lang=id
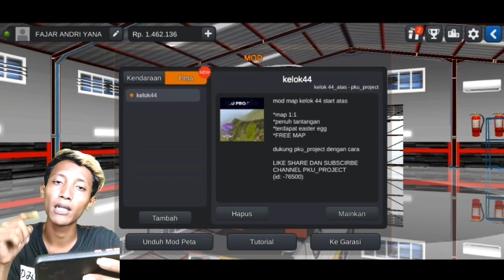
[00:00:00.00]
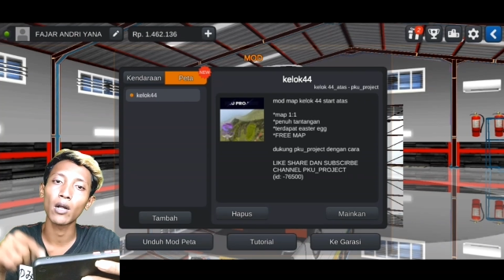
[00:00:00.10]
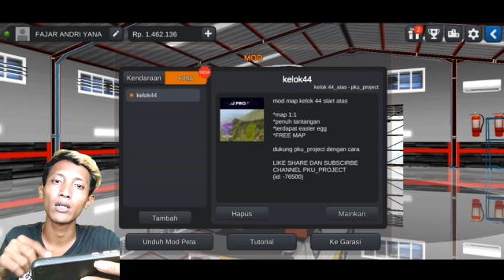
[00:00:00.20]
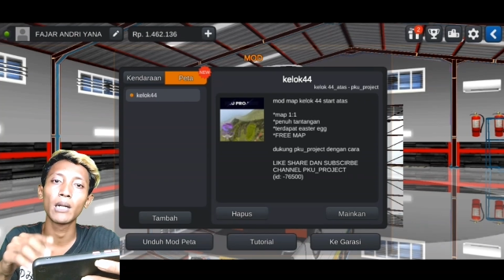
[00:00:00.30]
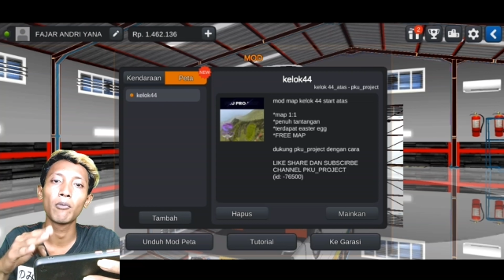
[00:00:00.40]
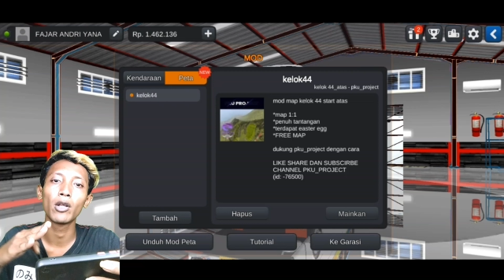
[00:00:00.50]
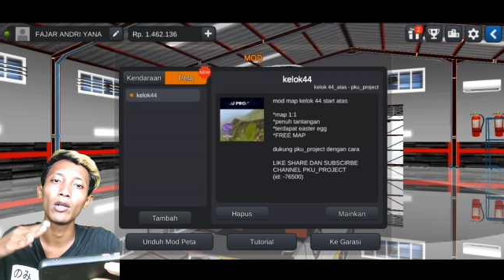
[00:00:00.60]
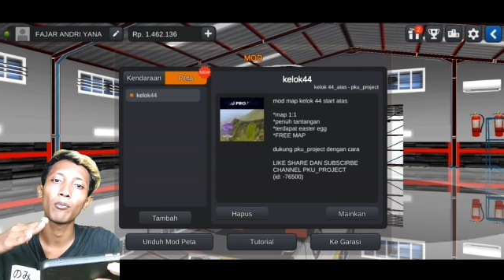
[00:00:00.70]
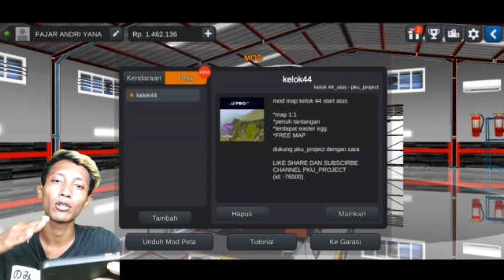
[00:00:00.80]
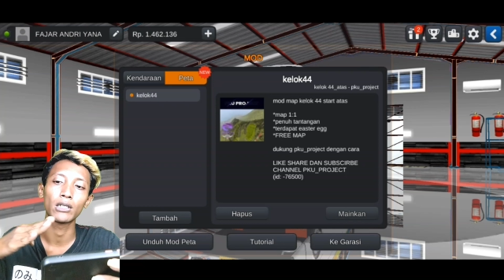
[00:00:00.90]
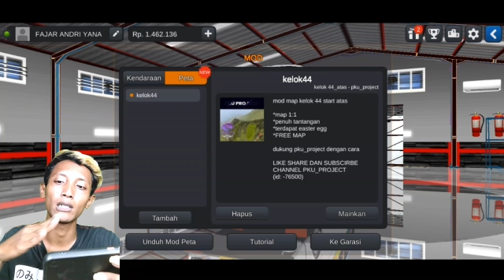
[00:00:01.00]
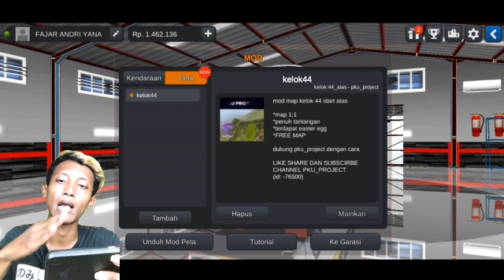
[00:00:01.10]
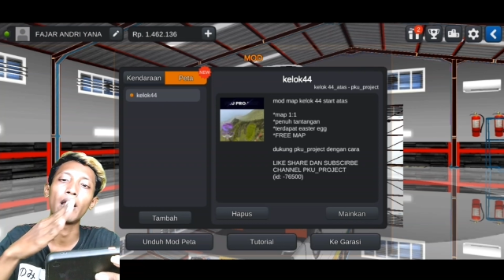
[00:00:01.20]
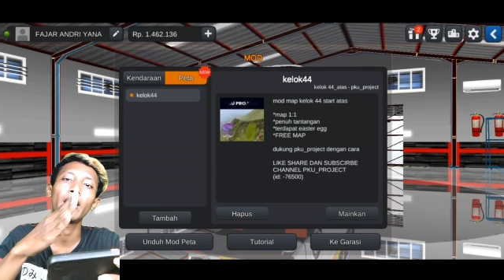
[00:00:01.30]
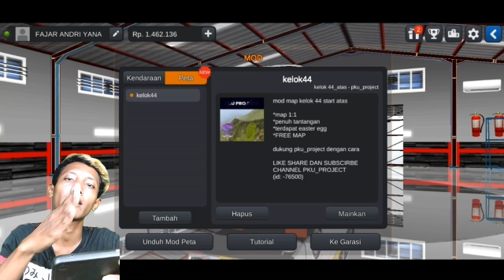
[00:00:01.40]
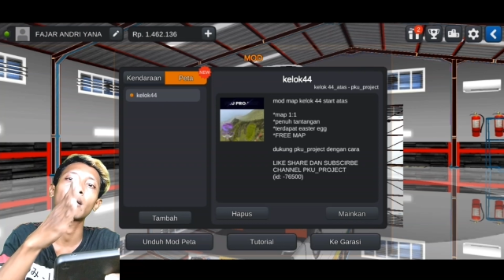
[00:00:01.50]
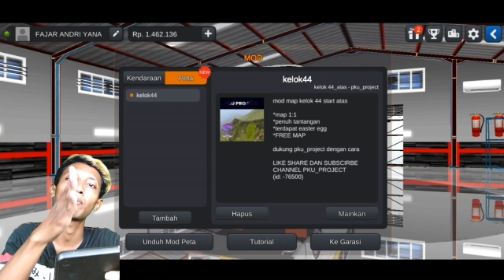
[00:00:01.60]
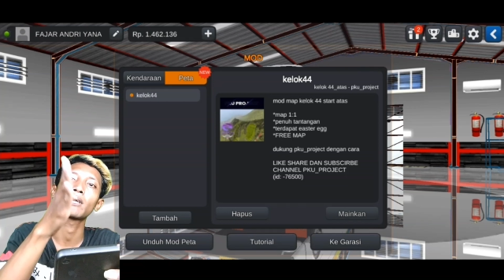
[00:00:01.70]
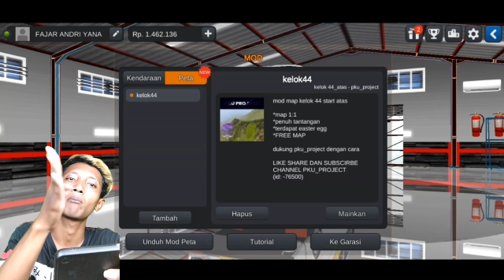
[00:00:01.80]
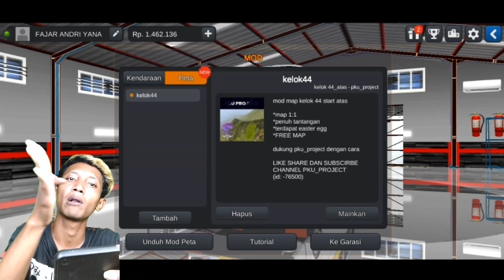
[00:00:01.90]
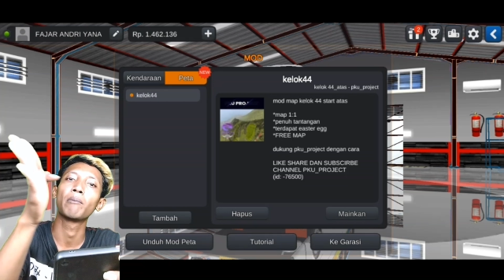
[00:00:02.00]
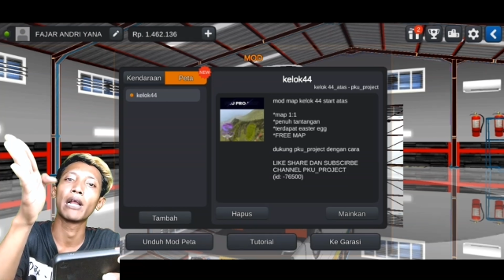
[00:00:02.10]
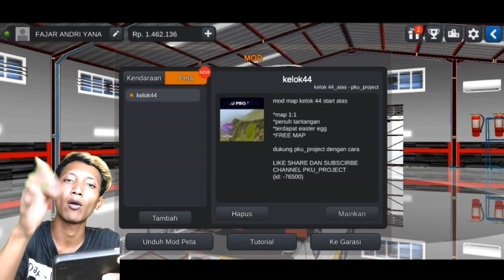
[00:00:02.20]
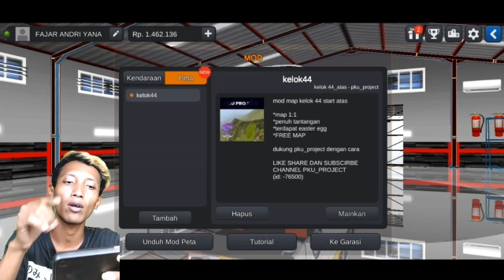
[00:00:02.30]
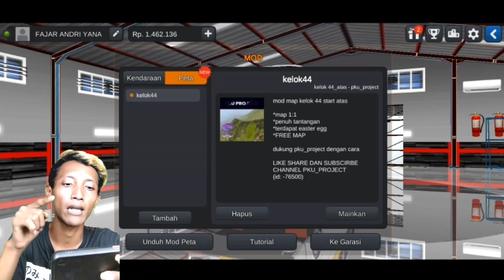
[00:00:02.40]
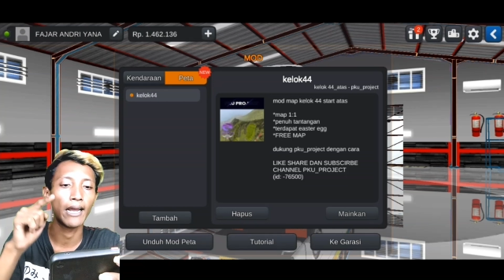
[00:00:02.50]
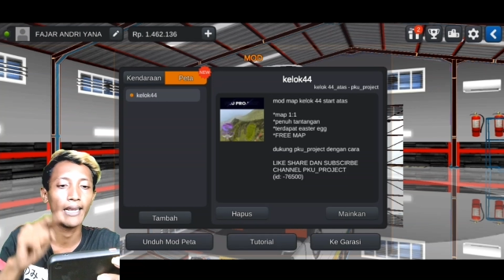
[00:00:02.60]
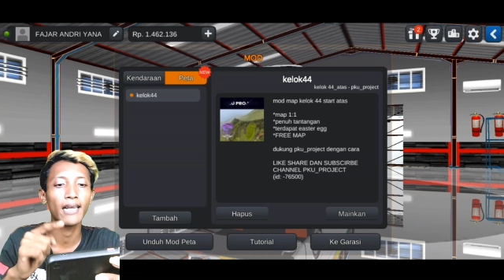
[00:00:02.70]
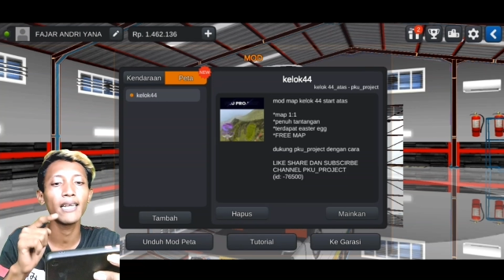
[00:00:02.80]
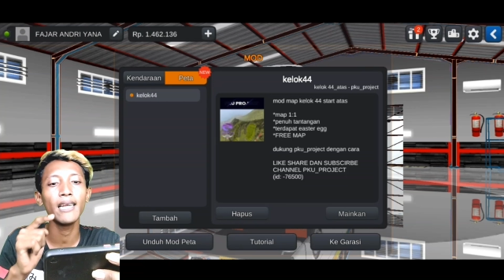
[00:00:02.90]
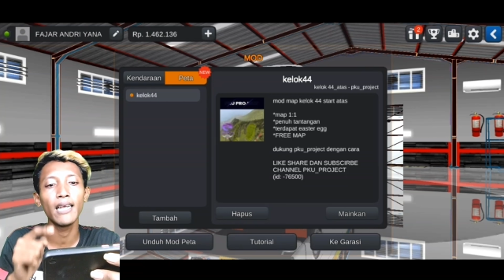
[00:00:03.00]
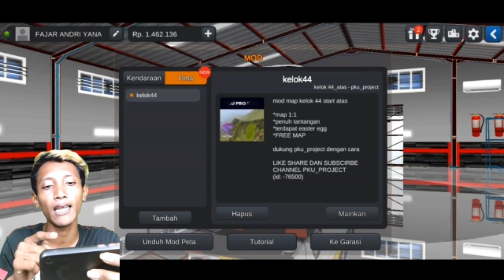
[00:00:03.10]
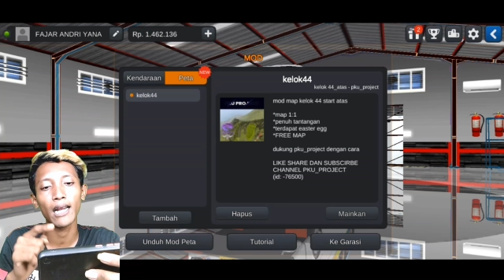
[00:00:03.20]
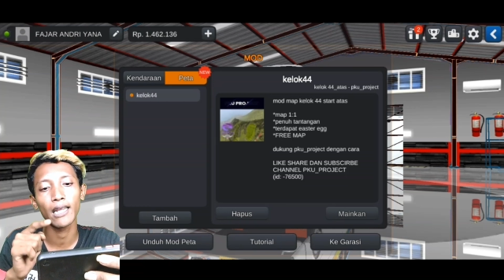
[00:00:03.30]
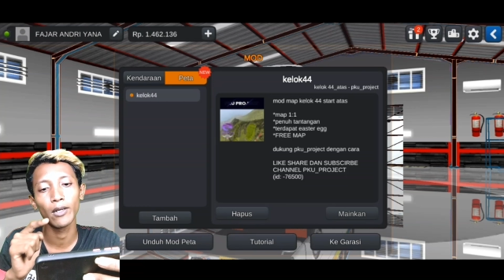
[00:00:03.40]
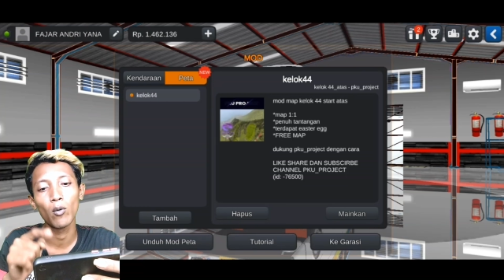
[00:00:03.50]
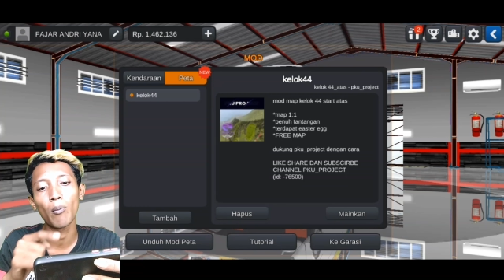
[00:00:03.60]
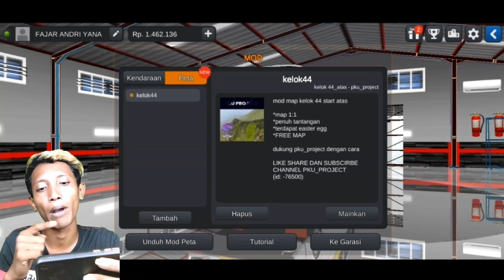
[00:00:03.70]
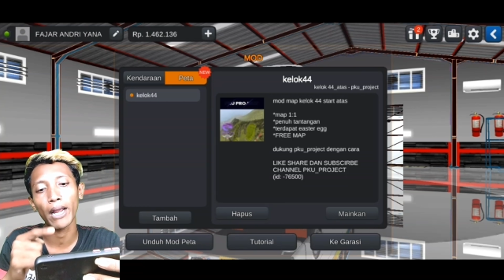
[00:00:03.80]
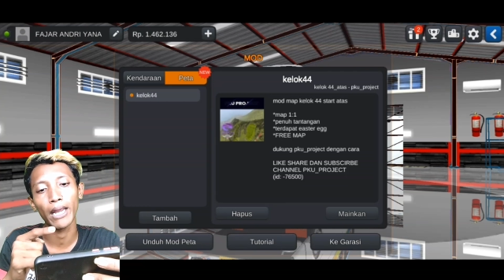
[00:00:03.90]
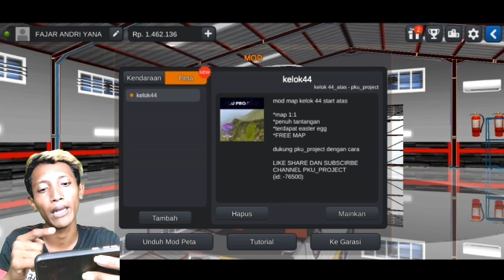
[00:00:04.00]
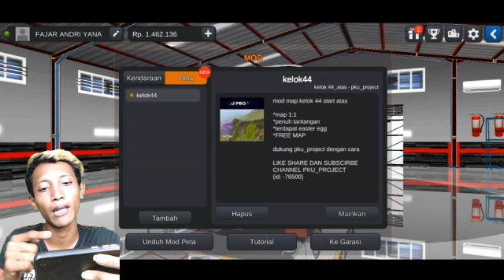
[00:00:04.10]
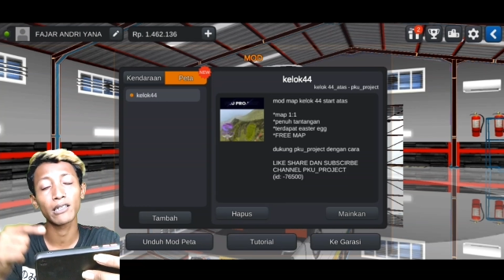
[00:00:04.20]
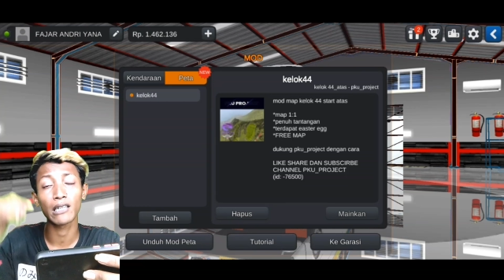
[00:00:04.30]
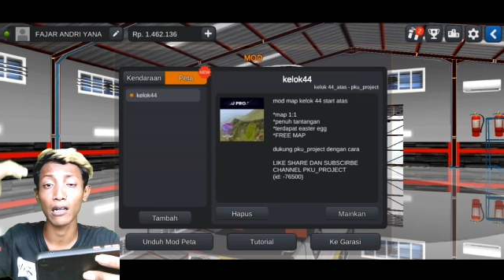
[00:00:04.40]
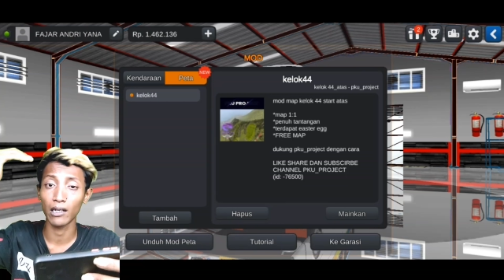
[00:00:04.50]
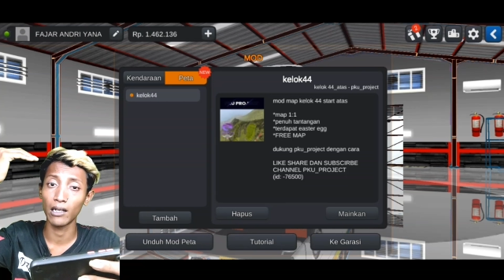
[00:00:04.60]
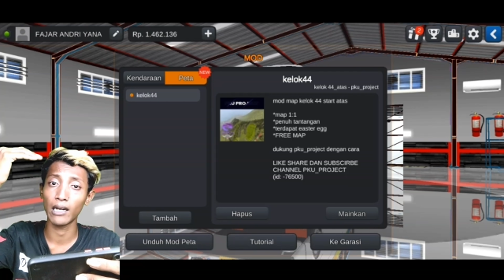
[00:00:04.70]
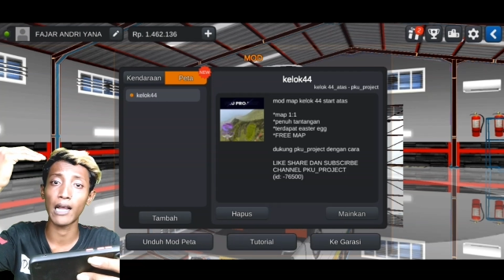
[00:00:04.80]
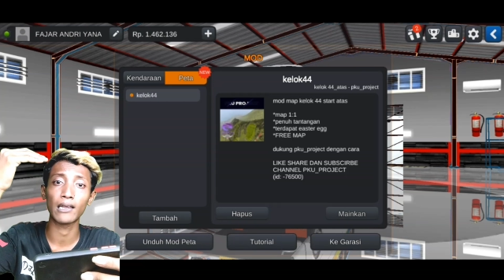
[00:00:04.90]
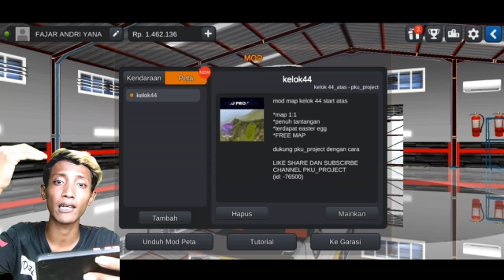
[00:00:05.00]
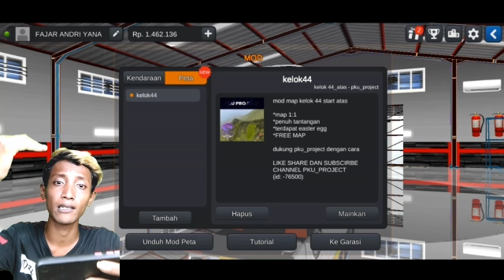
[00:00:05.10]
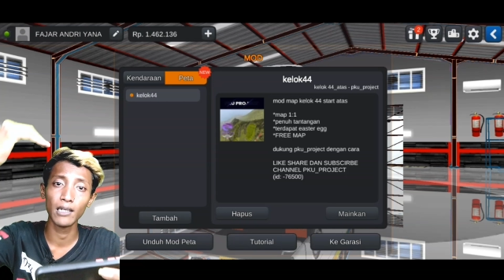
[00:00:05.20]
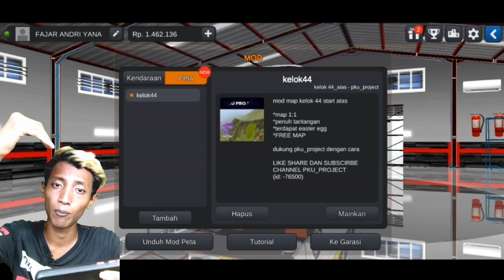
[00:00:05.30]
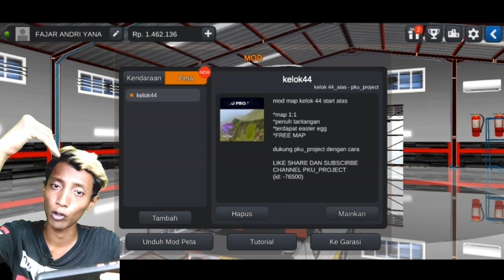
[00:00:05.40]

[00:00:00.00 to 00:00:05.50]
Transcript: Berarti kalau dari bawah itu di posisi naik tapi sambil belok. Nah, yang ini yang lagi gue pakai ini yang startnya dari atas jadi